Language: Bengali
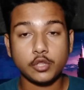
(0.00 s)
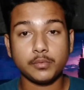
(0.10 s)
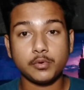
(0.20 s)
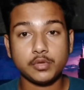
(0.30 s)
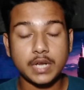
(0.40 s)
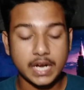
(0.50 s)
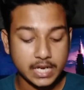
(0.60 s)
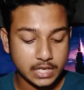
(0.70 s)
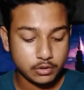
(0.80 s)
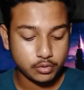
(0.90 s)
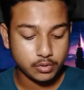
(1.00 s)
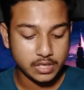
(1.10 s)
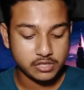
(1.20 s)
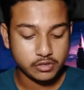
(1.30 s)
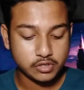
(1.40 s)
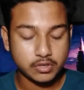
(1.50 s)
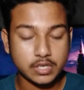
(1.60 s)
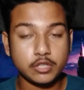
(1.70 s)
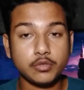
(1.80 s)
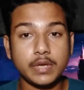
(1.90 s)
তো বন্ধুরা এখানে কিন্তু রেজুলেশন
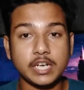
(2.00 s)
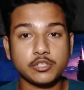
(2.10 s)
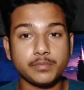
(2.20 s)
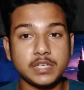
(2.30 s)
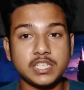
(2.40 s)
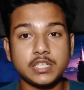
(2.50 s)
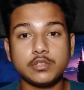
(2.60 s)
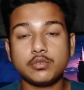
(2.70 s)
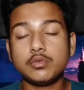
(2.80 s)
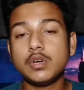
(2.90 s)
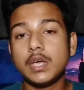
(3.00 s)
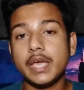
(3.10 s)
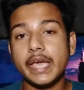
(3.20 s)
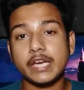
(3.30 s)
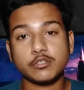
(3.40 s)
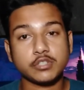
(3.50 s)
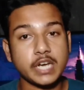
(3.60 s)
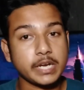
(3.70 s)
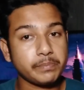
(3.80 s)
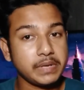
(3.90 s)
কিন্তু একশো বিশ ইন্টু একশো
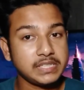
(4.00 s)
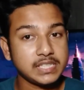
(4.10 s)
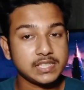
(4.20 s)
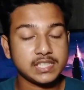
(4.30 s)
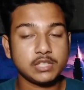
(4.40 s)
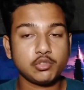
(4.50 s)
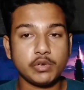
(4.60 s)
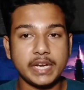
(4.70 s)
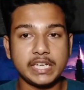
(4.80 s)
ষাট পিক্সেলস কিন্তু এই